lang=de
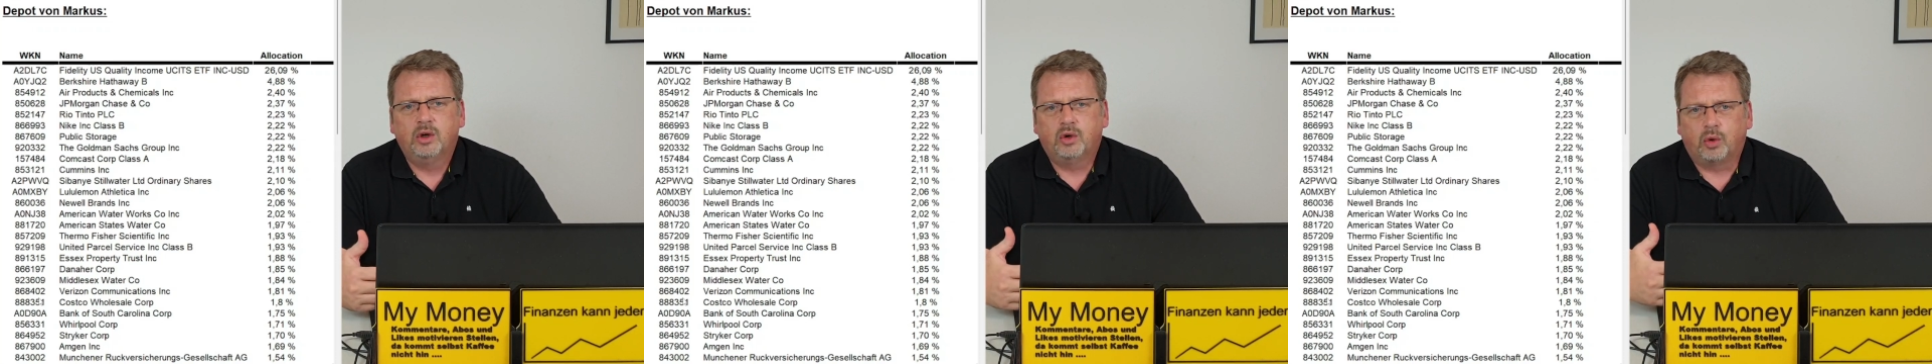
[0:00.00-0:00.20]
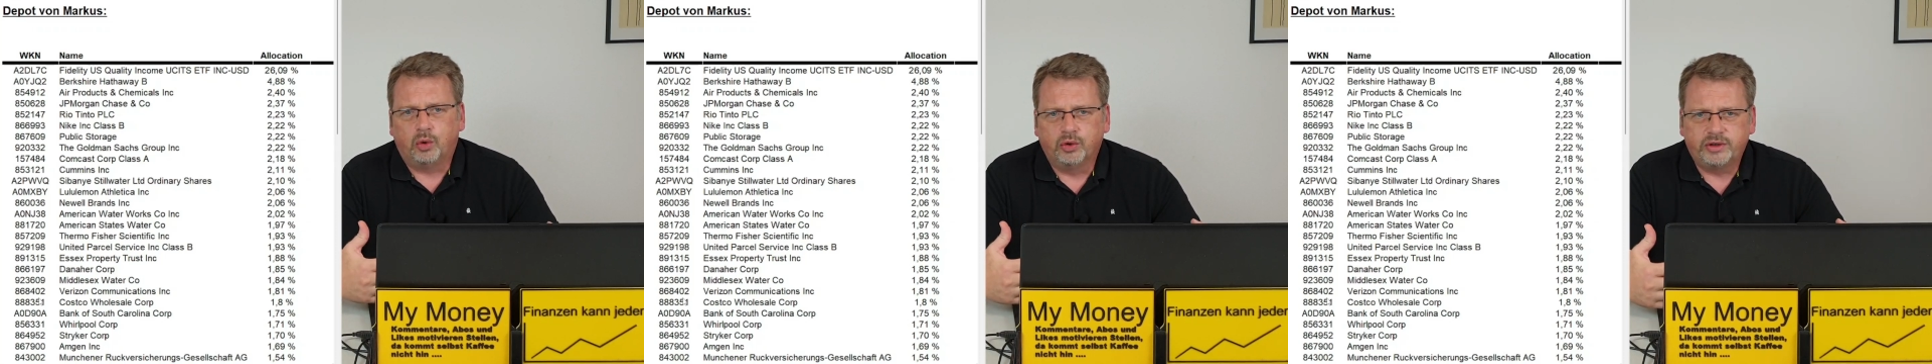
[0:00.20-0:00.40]

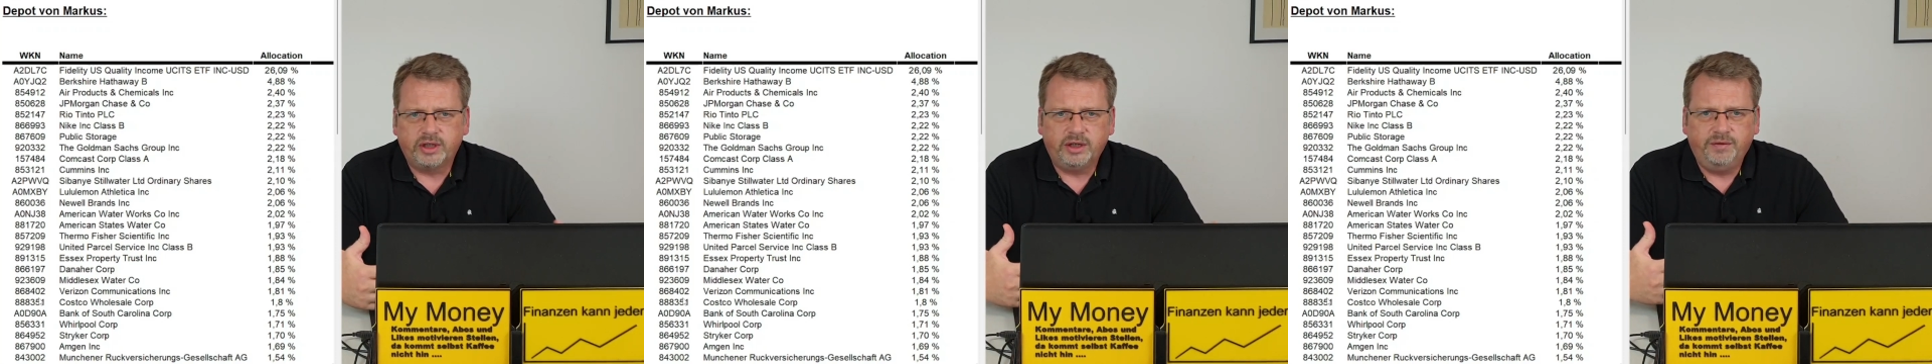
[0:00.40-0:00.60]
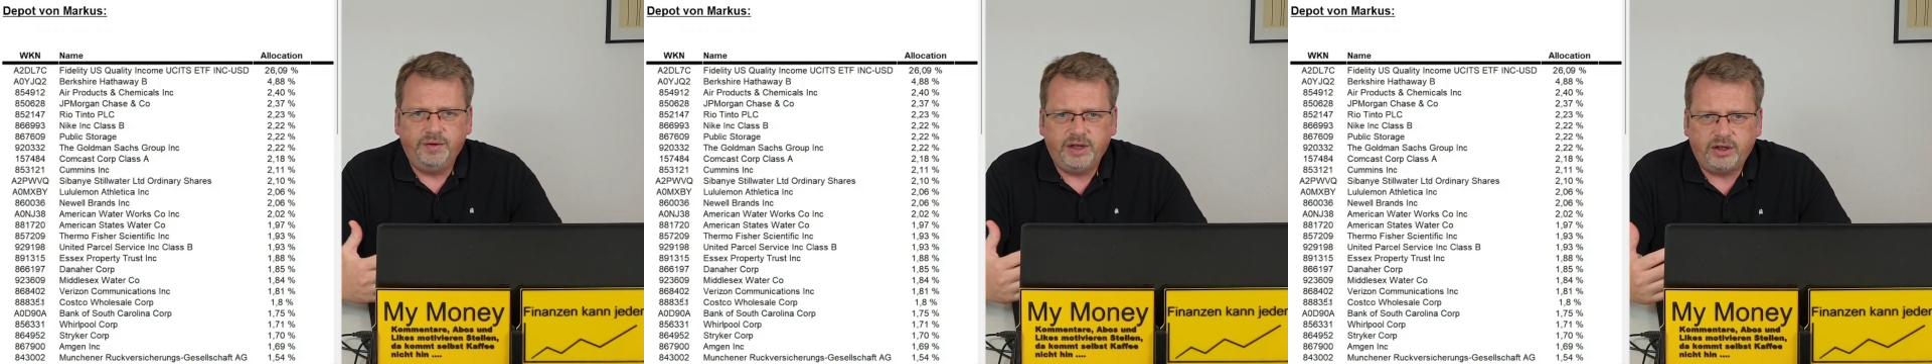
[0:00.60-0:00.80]

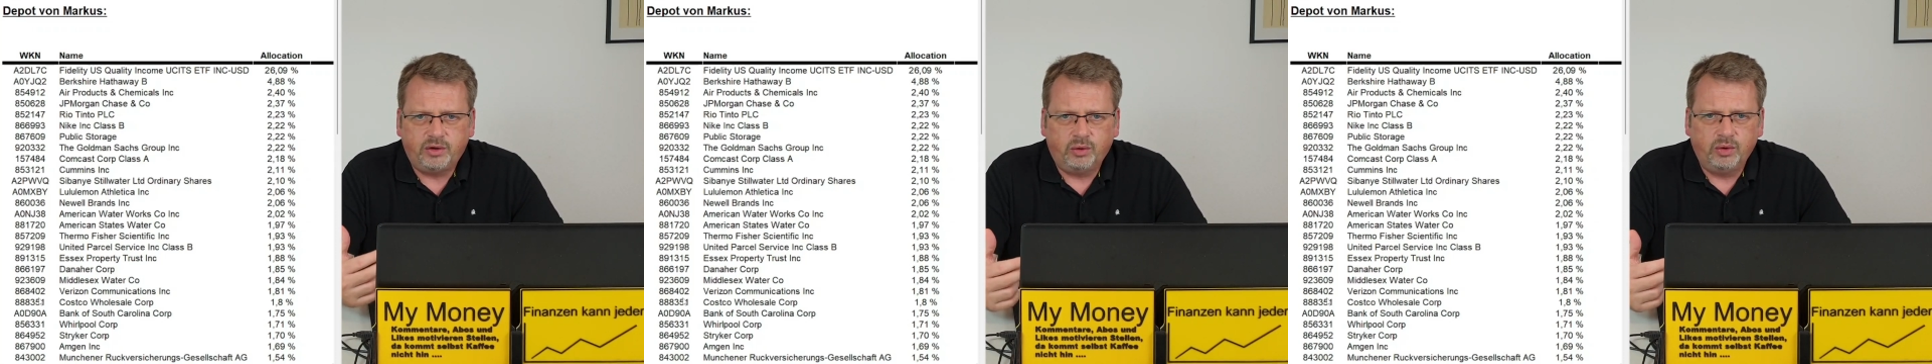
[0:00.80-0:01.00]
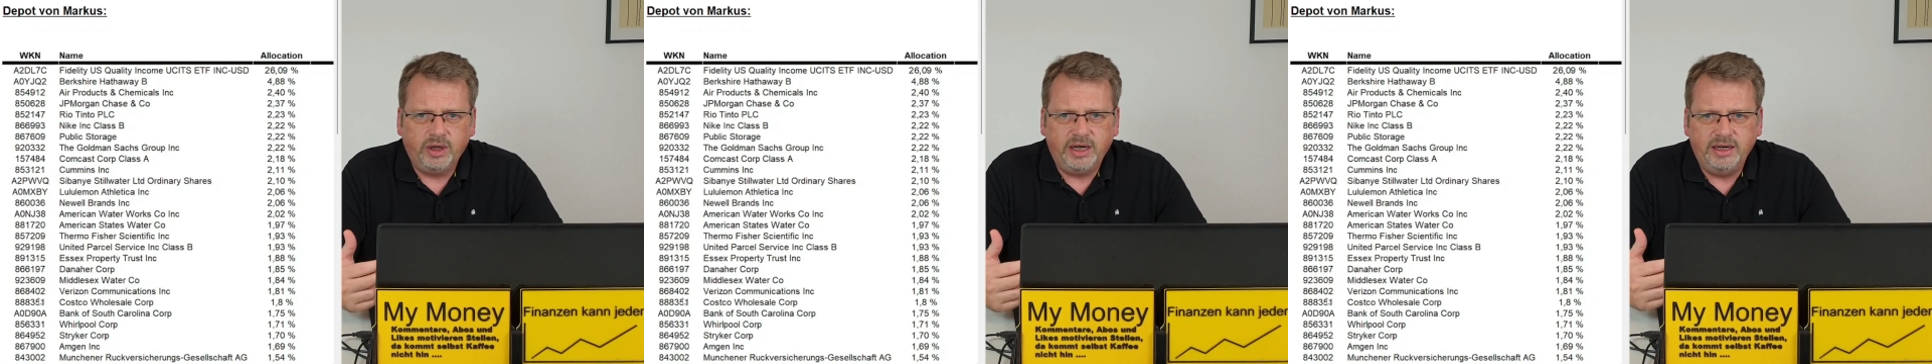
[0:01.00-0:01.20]
große
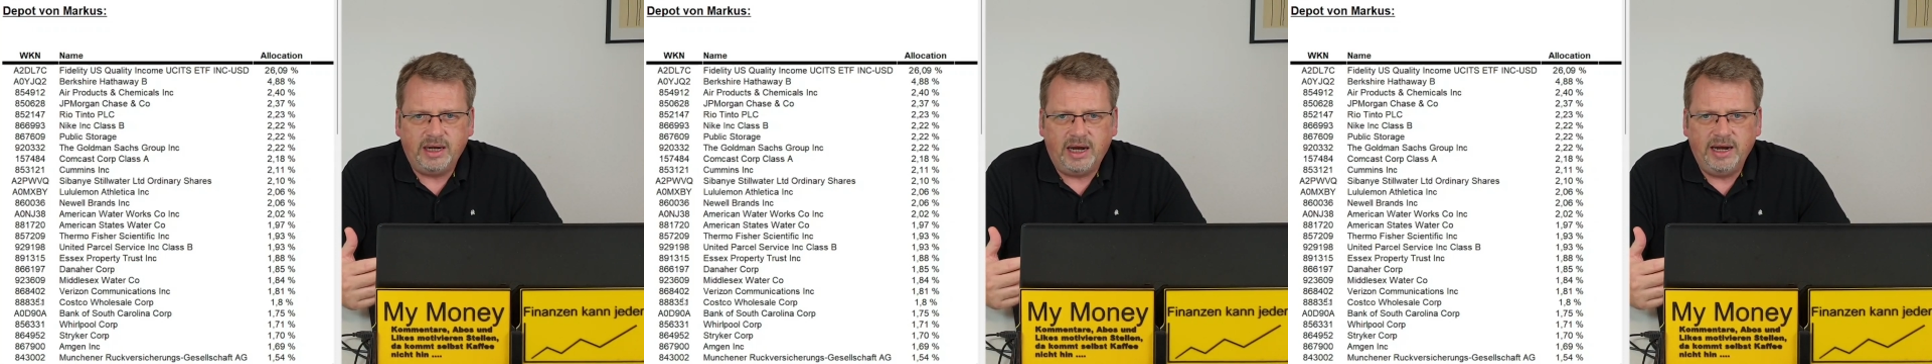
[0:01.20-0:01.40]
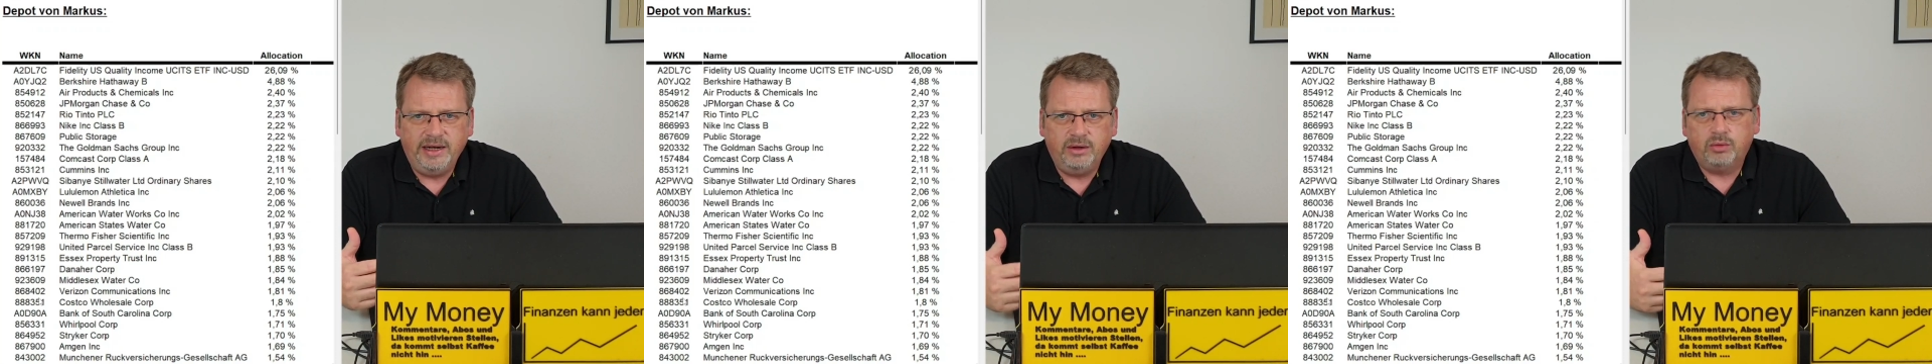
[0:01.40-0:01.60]
Gewichtung in
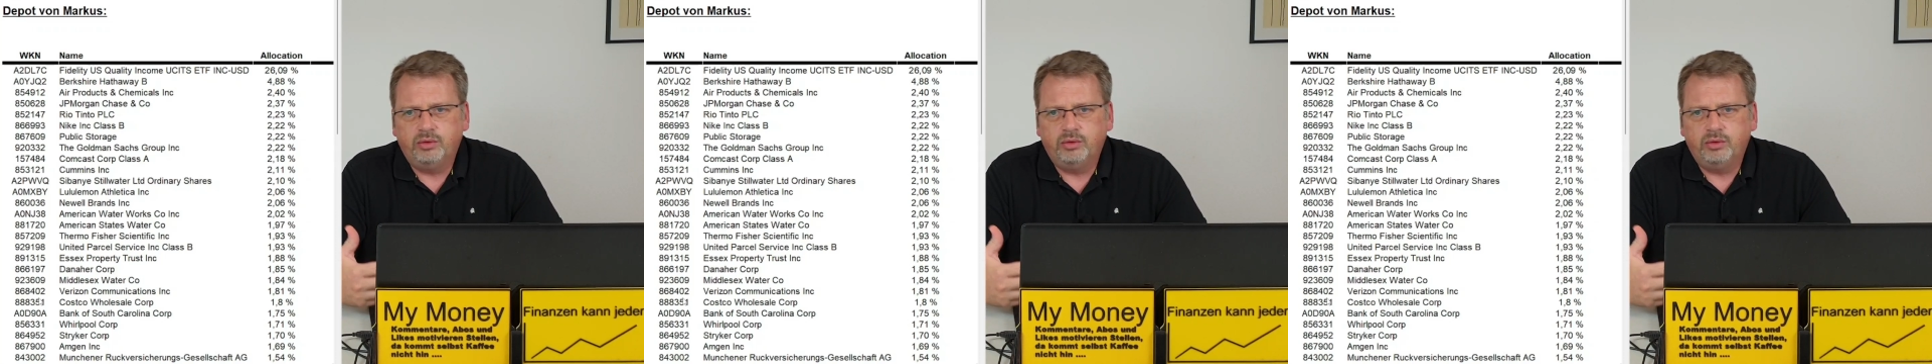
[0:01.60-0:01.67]
ein